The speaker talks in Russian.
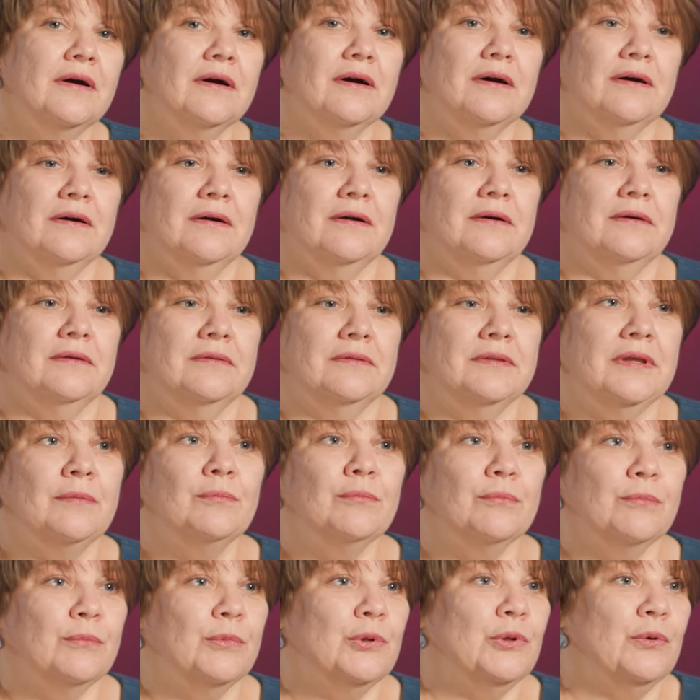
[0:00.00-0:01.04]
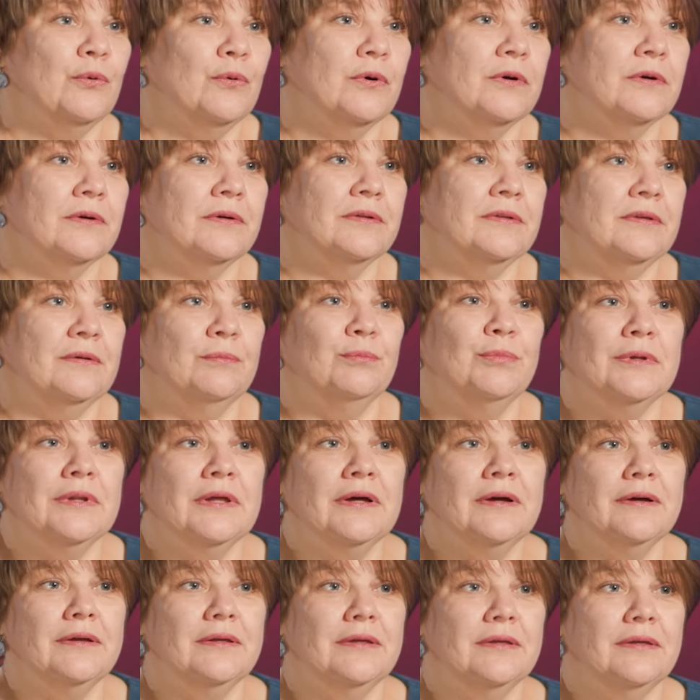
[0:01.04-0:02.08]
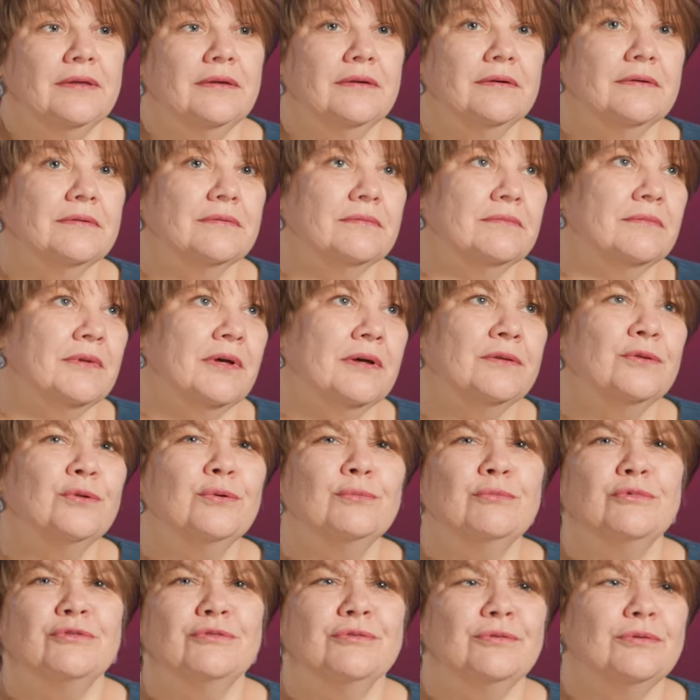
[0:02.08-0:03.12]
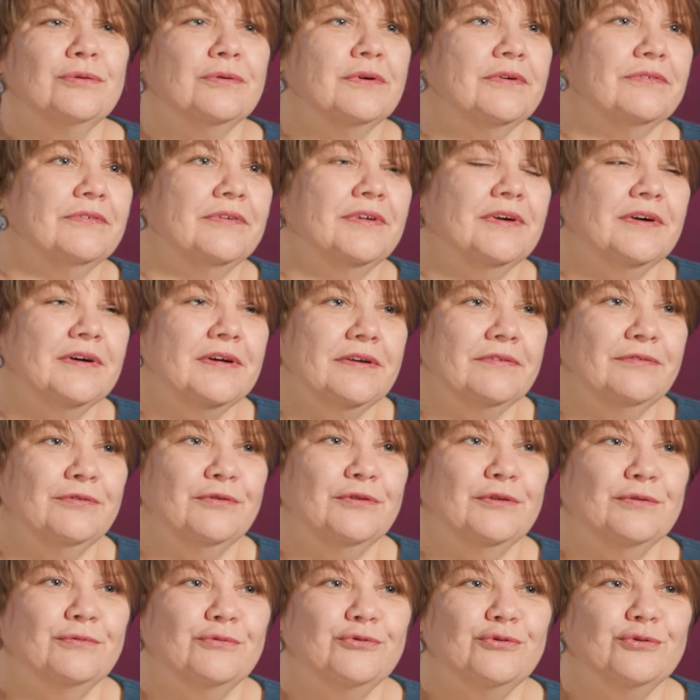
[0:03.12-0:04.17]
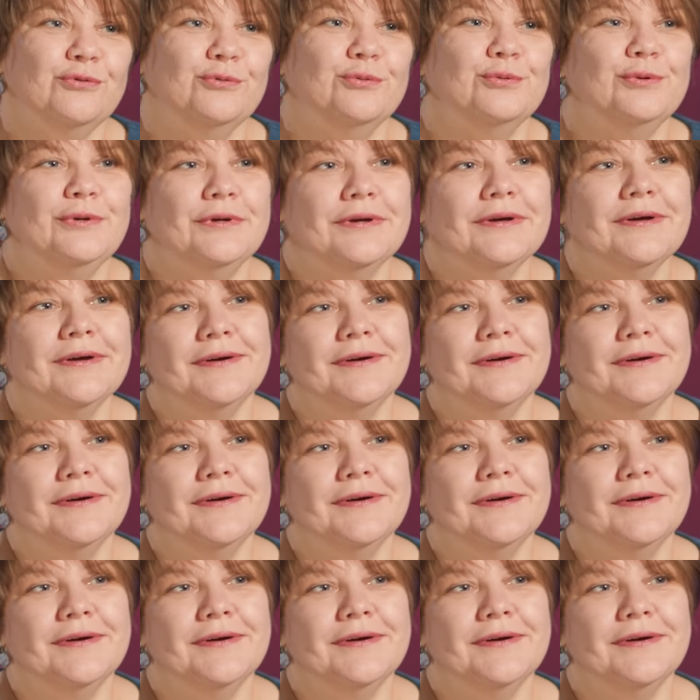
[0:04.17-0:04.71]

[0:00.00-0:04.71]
а, там много где была, и на одном из уроков географии там в школе